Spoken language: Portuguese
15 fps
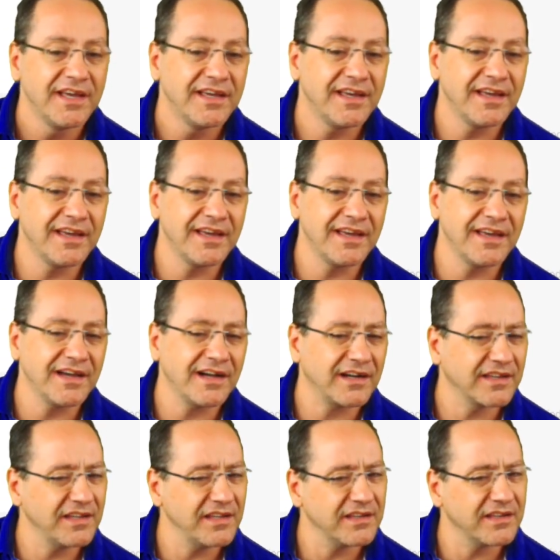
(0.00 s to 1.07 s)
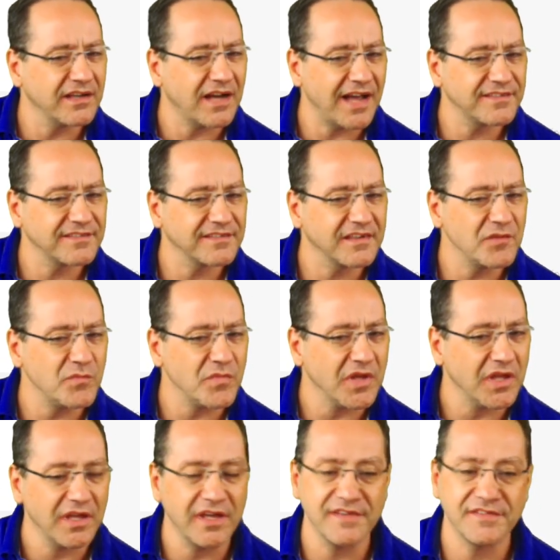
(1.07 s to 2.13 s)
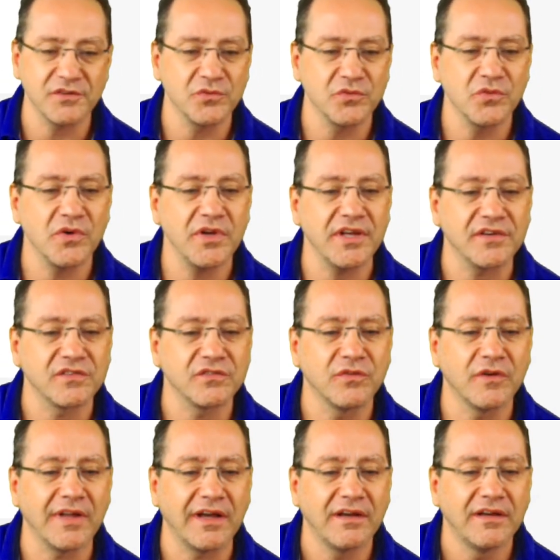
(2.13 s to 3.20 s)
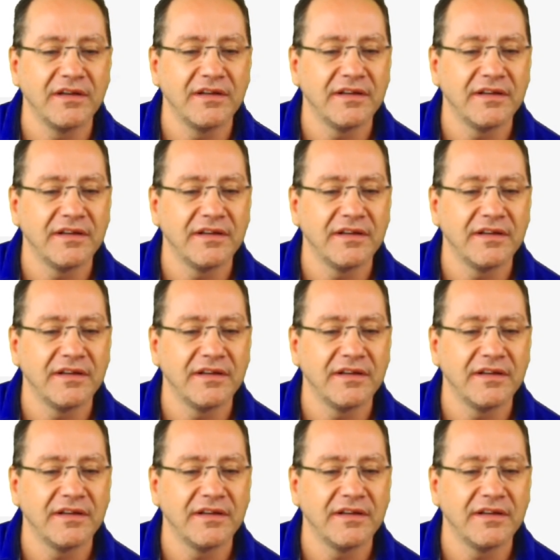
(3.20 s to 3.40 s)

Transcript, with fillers: É, aqui, Ask-me, esse eu não conheço. Vamos lá.